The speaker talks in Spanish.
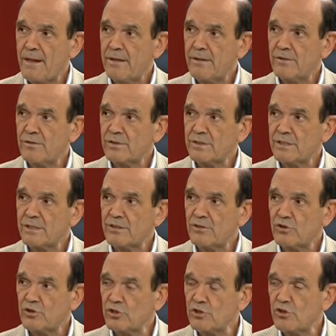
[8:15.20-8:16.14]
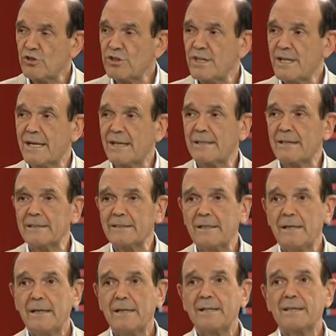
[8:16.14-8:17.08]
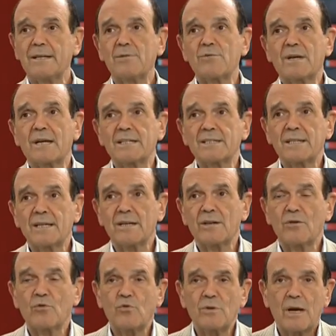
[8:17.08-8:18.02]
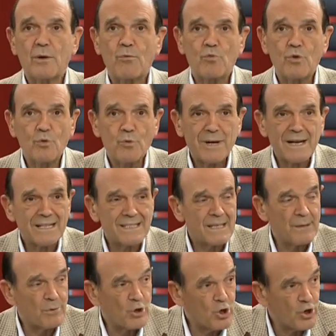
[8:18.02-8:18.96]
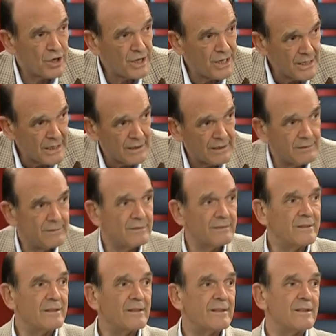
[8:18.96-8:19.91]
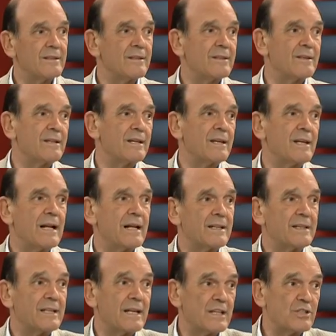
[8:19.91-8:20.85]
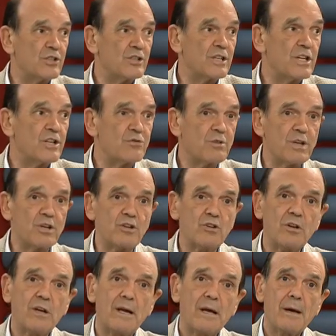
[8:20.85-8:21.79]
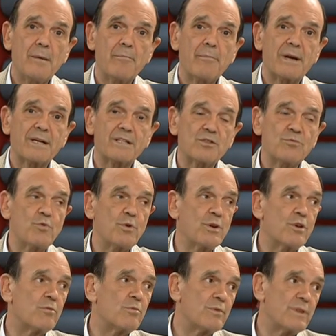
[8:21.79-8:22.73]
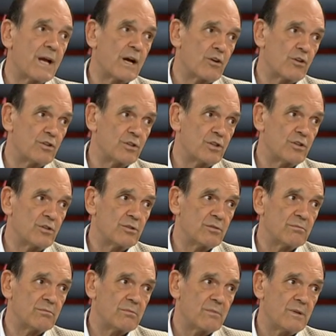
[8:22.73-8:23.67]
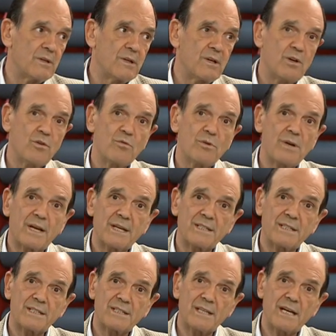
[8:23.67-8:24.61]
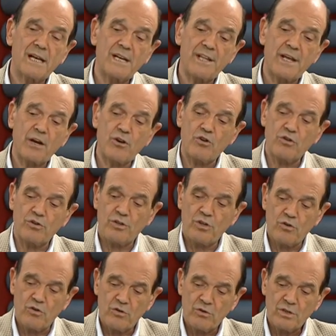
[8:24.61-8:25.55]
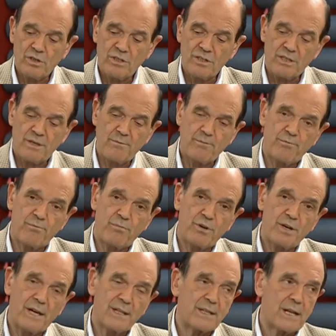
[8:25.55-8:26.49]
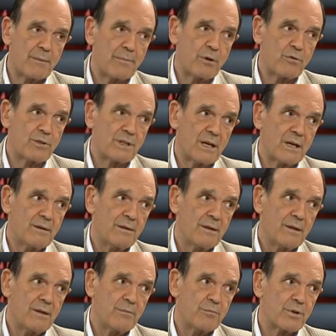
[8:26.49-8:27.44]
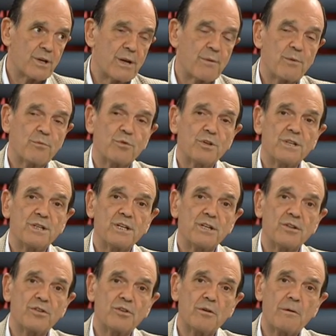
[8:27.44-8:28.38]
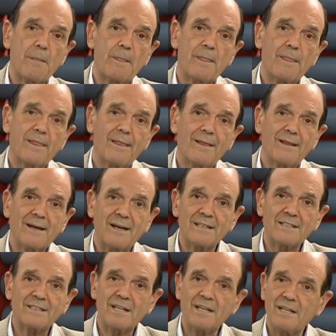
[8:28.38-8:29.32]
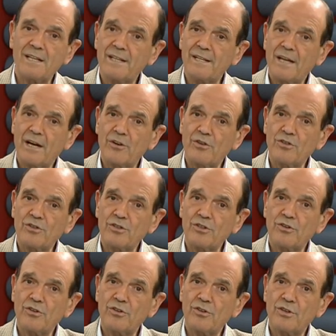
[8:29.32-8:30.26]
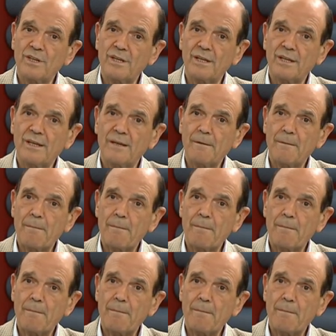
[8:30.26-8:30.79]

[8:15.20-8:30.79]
Entonces, nosotros psiquiatras tenemos que hacer una muy buena semiología de la alteración del sueño para hacer un buen diagnóstico. Una vez que se llega al diagnóstico, se impone la terapéutica. Por ejemplo, es muy distinto hacer el diagnóstico de